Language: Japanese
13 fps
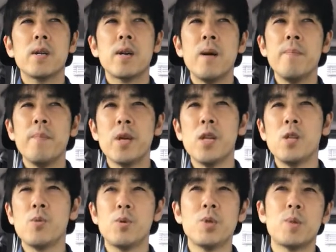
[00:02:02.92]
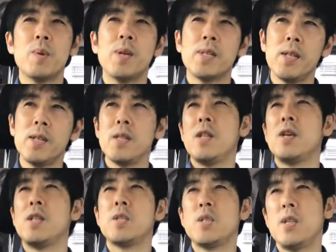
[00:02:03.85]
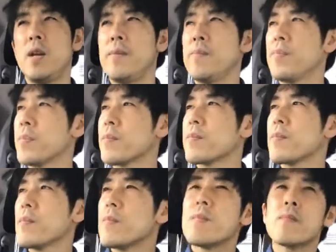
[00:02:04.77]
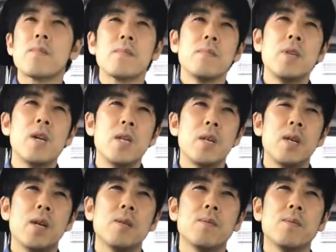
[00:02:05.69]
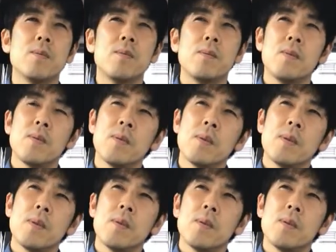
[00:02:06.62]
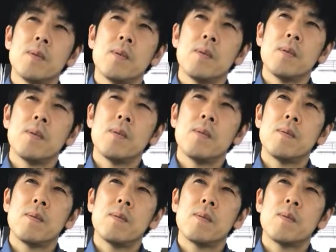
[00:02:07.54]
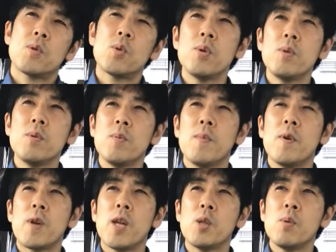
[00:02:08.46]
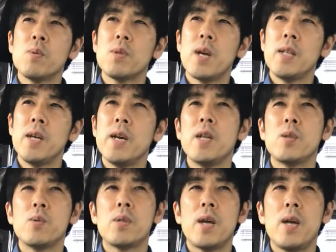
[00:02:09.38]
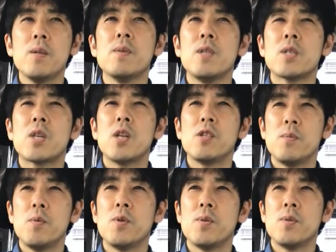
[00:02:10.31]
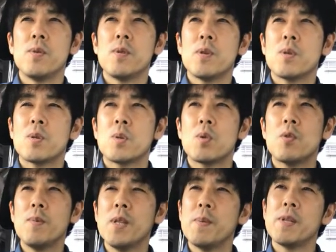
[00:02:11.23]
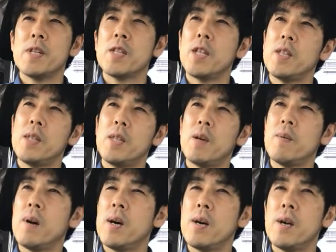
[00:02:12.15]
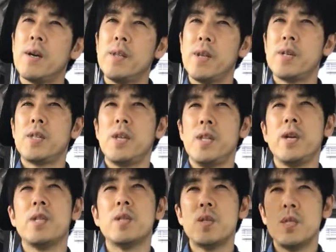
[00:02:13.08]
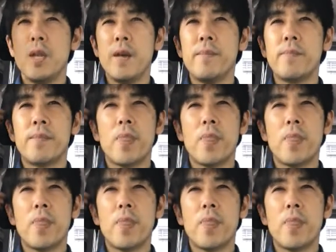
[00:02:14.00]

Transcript: 完璧に糖質は立ってないですねやはりあのーそういうのもケトン体ダイエットってあるんですけれどもそこまでまだ徹底は、えできてないですね